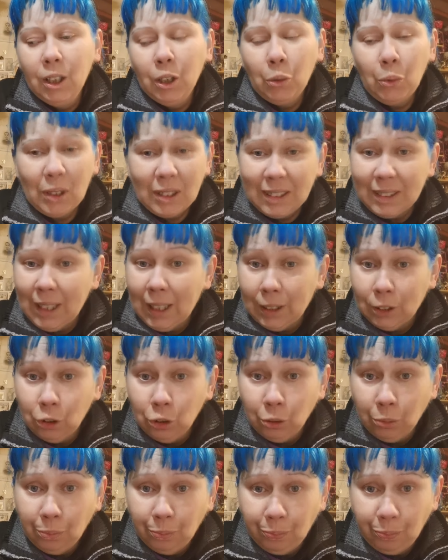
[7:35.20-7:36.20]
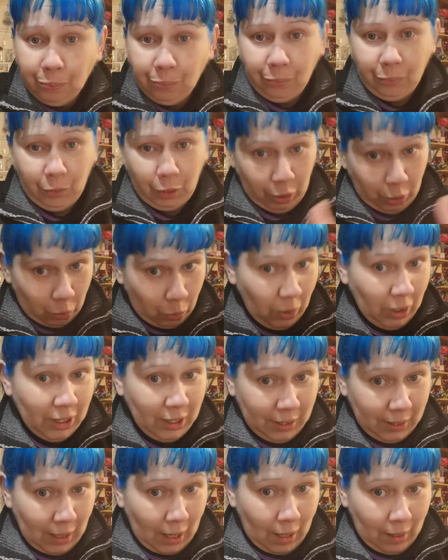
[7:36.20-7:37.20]
Quest'anno, in,
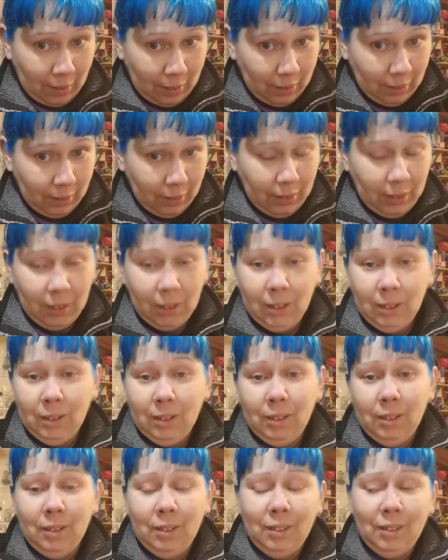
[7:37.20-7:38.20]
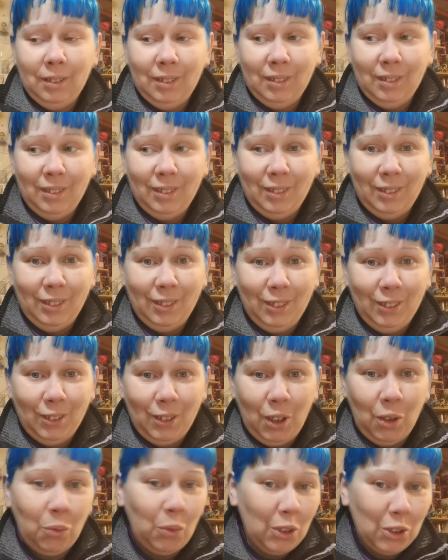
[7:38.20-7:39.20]
questa, eh,
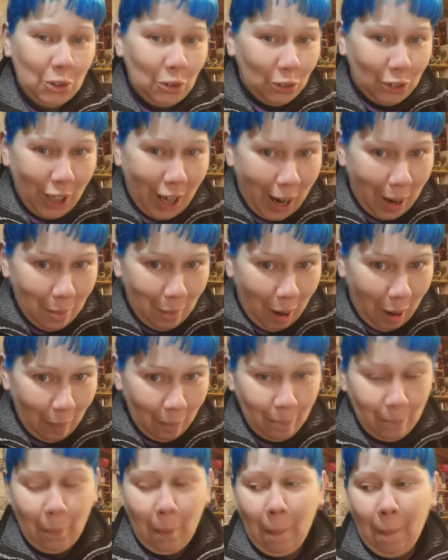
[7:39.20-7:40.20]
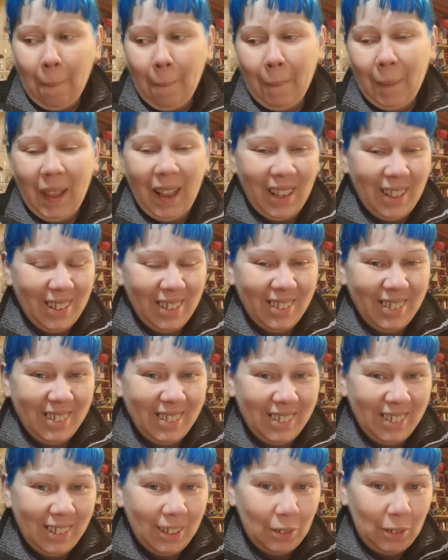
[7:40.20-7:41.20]
in questo dramma
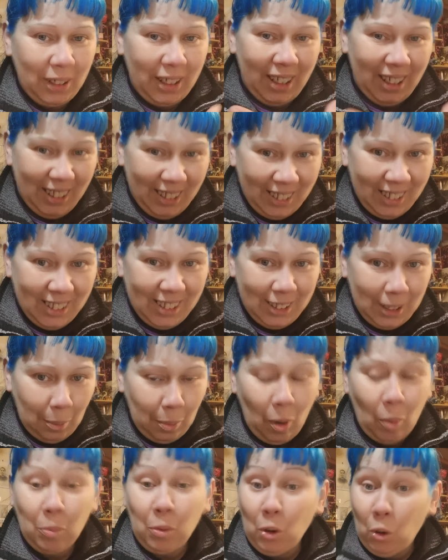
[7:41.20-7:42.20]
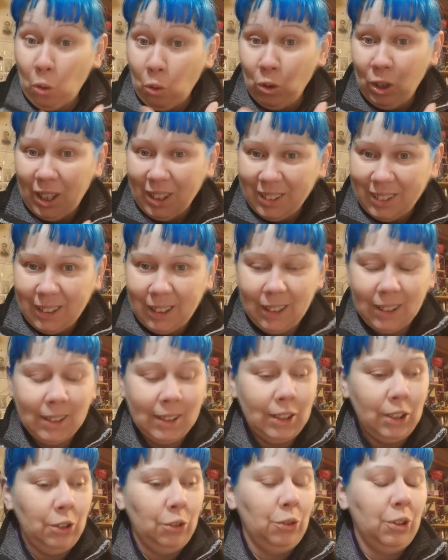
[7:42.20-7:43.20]
che inizia proprio con la
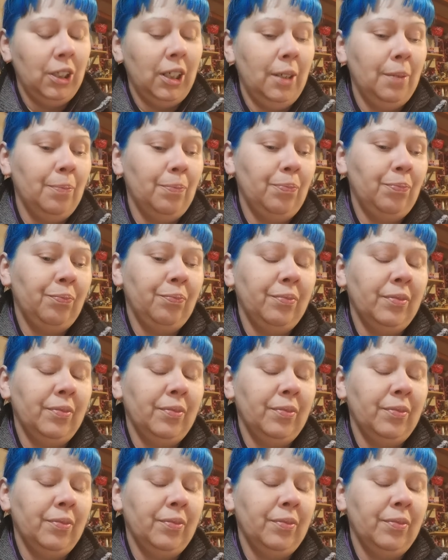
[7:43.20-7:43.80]
selezione,